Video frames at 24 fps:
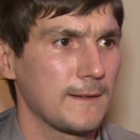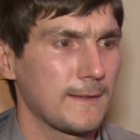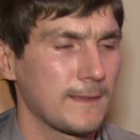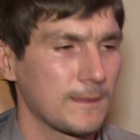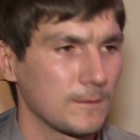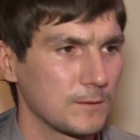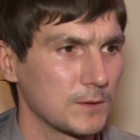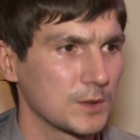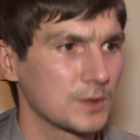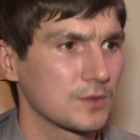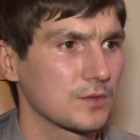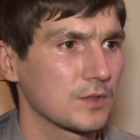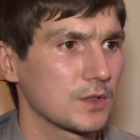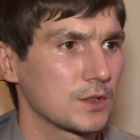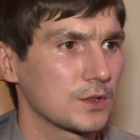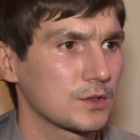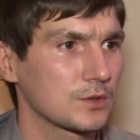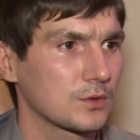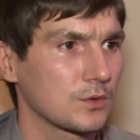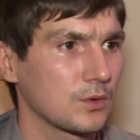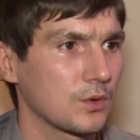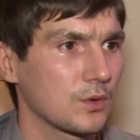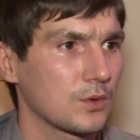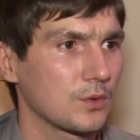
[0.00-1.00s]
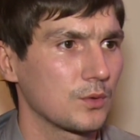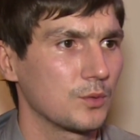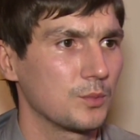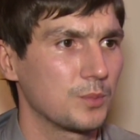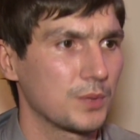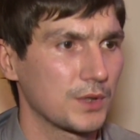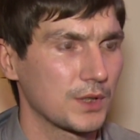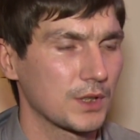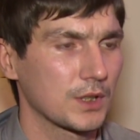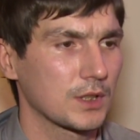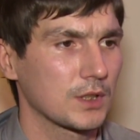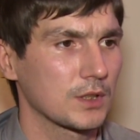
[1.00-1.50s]
Вызвали скорую,
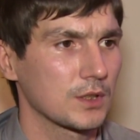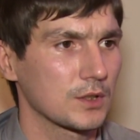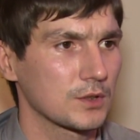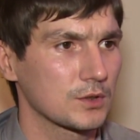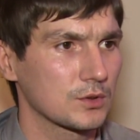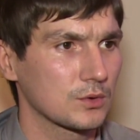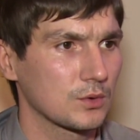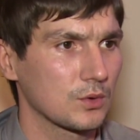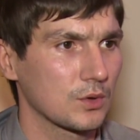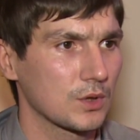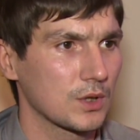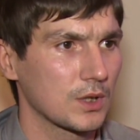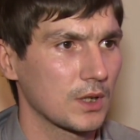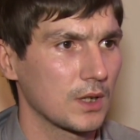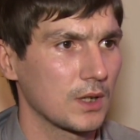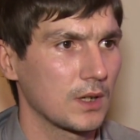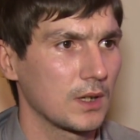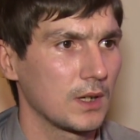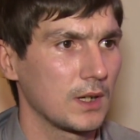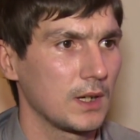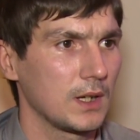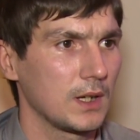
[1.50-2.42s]
приехала скорая.